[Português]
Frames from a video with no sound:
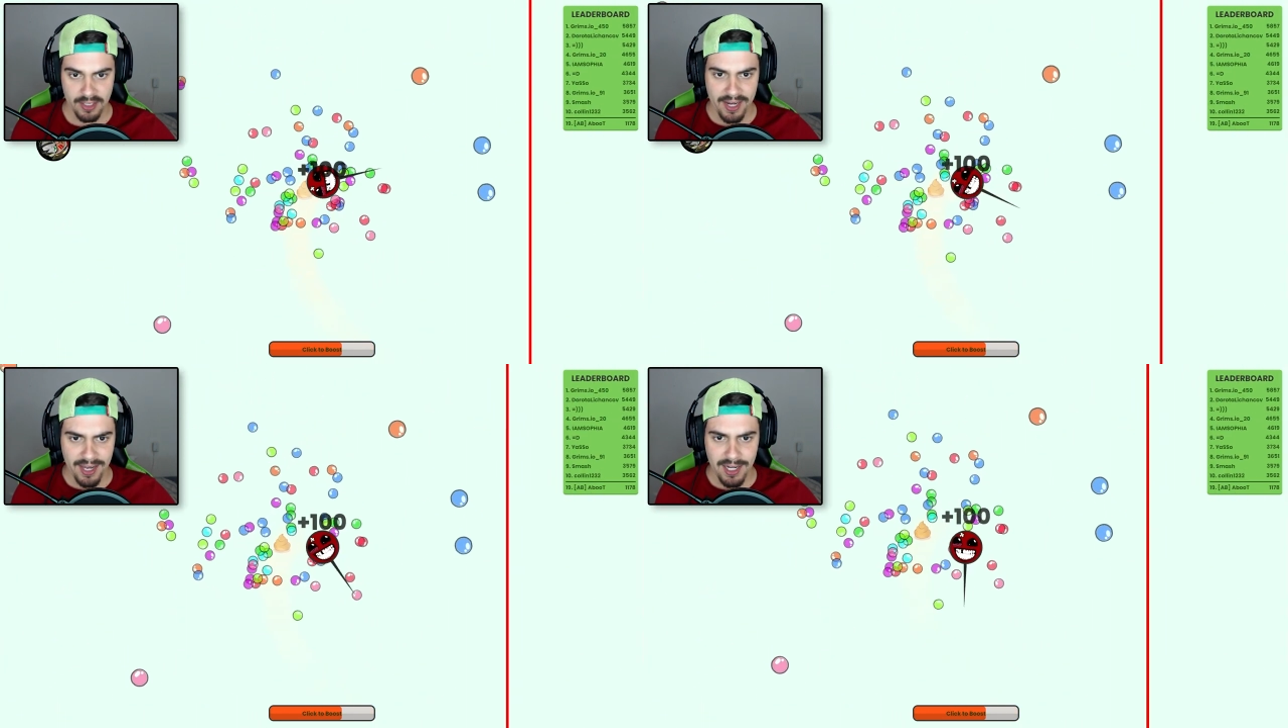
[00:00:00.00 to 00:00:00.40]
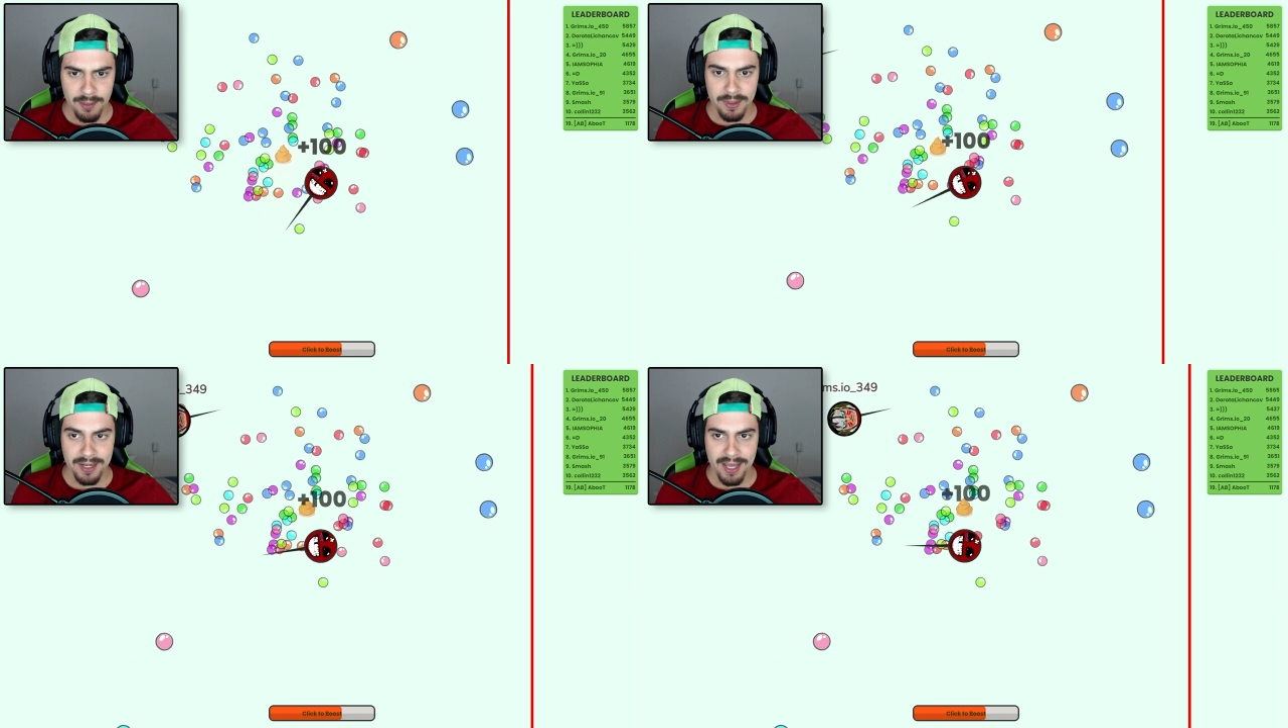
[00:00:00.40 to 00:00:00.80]

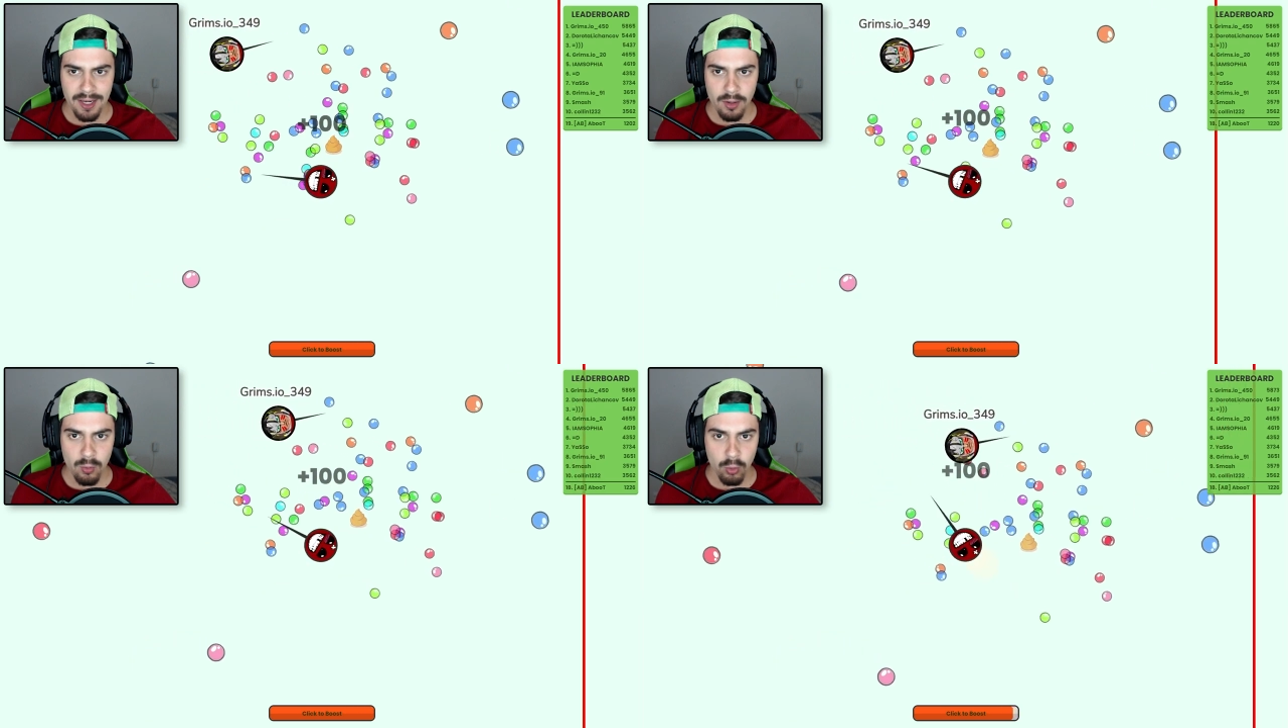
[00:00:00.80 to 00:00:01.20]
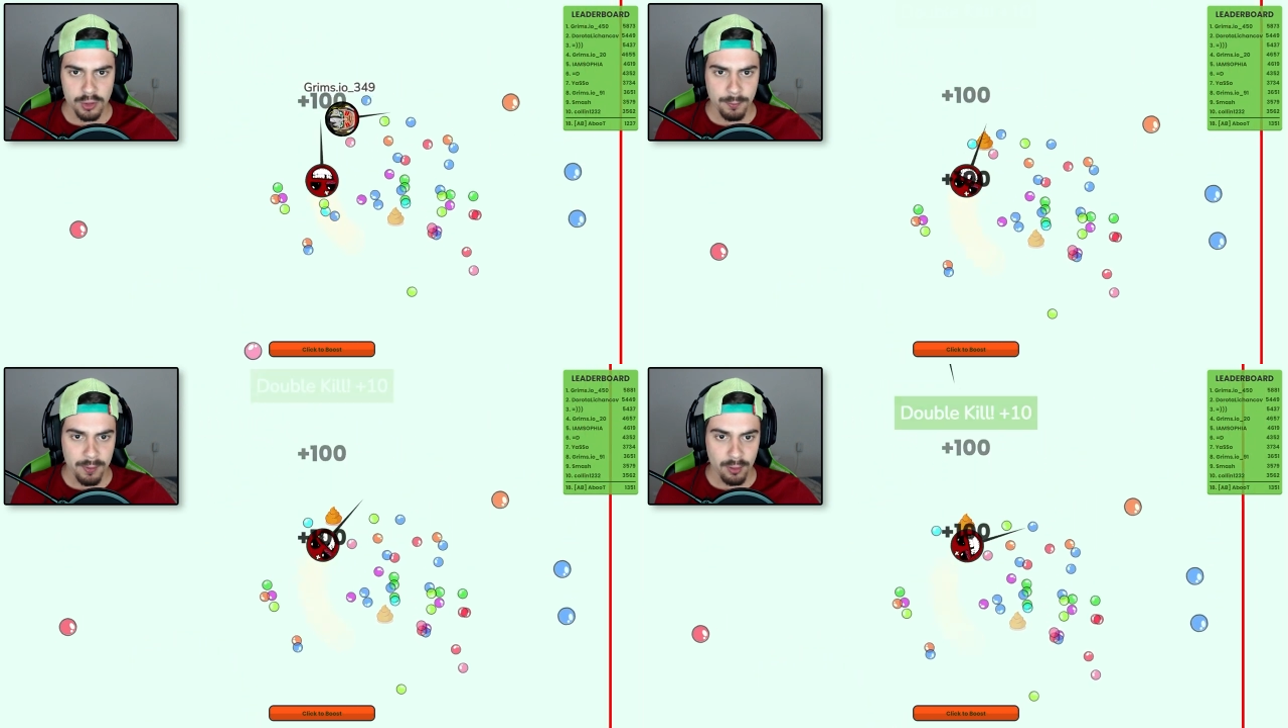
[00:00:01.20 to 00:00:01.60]
Eliminei o
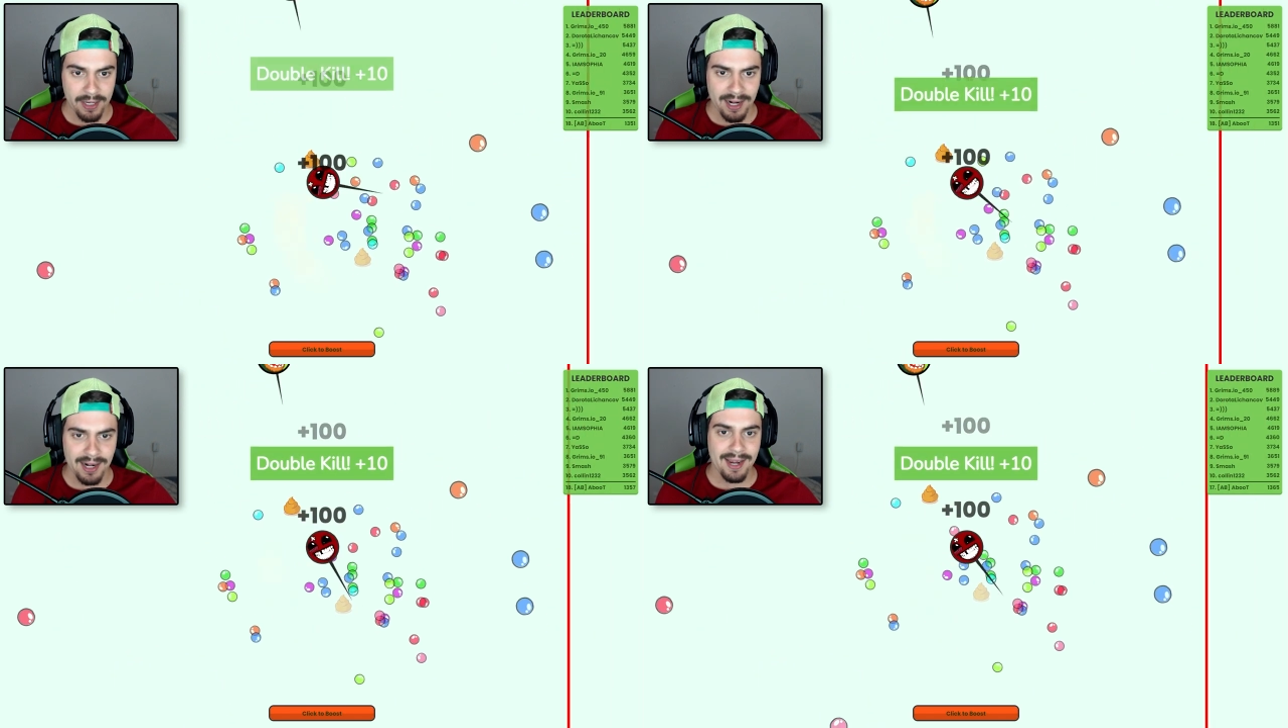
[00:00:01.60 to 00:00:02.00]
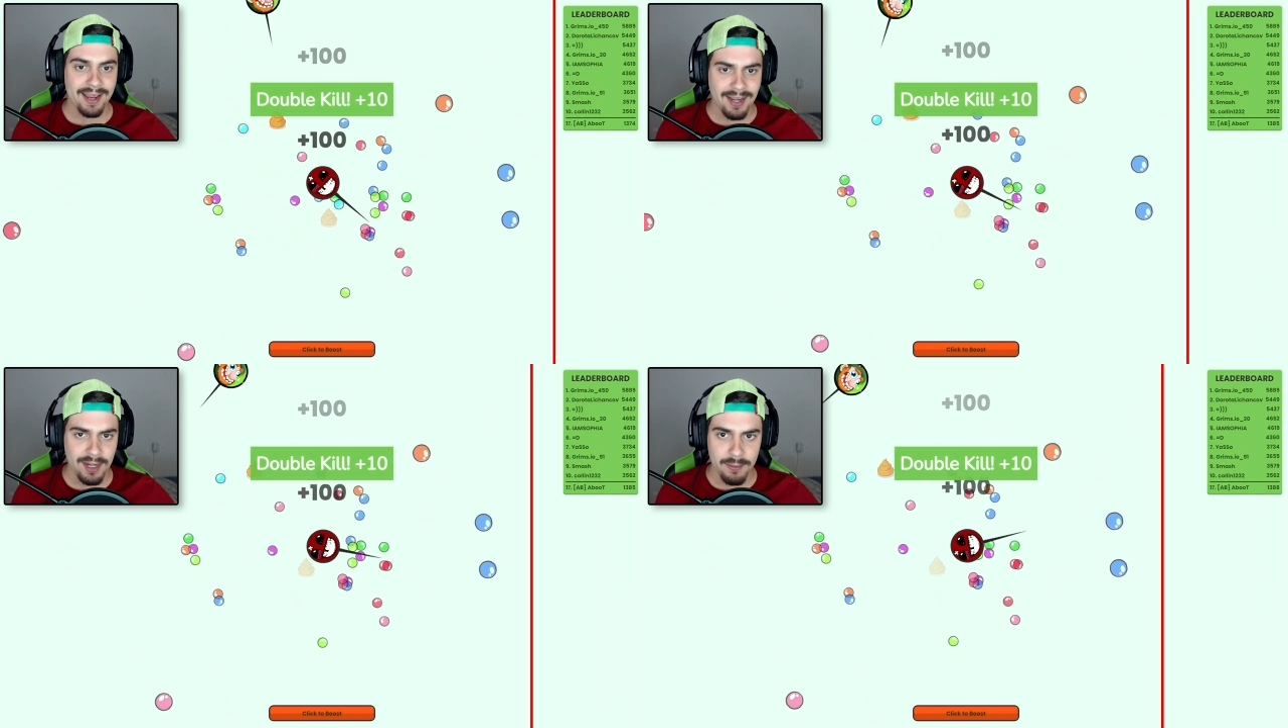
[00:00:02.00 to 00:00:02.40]
outro primeiro lugar.
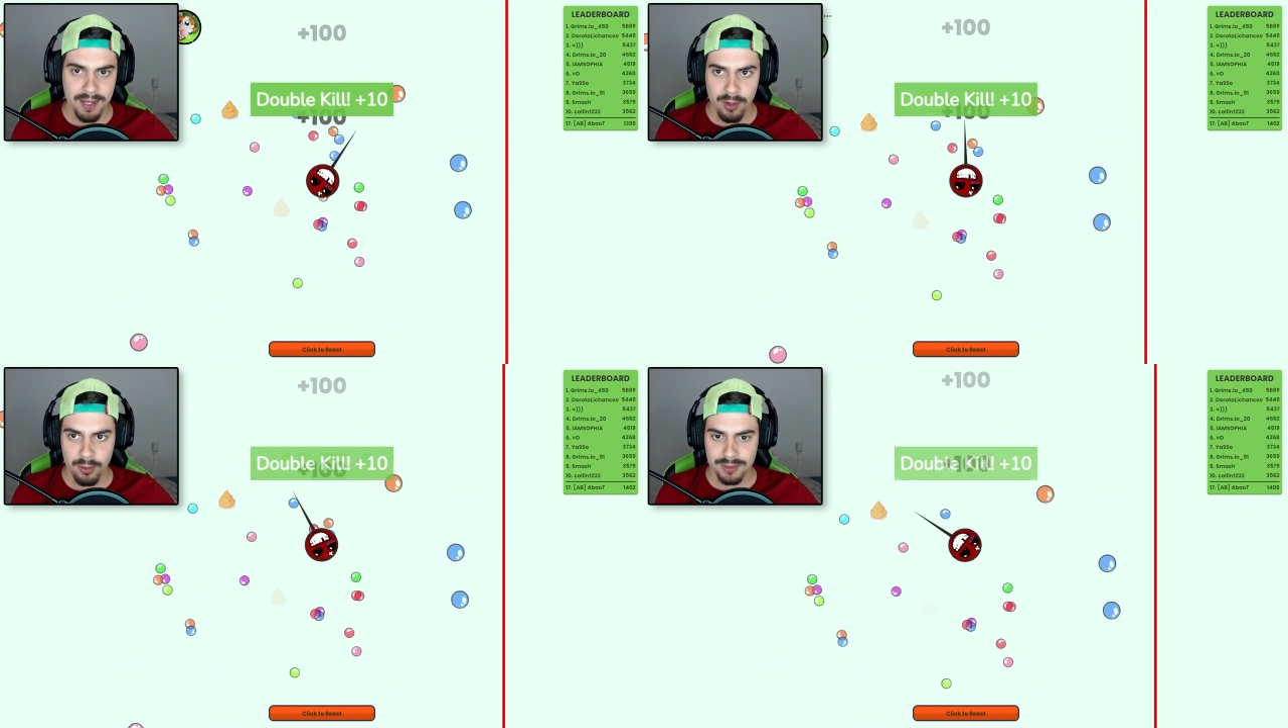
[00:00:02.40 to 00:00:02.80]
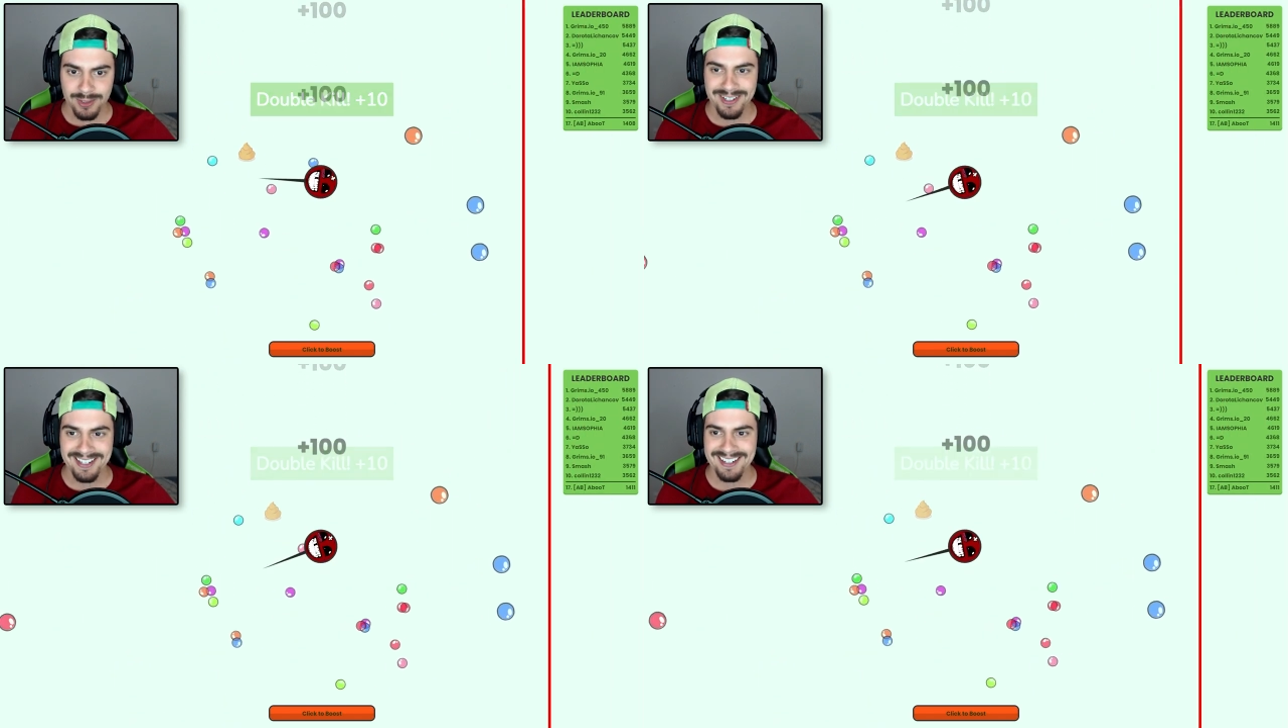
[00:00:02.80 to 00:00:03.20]
Eliminei outro.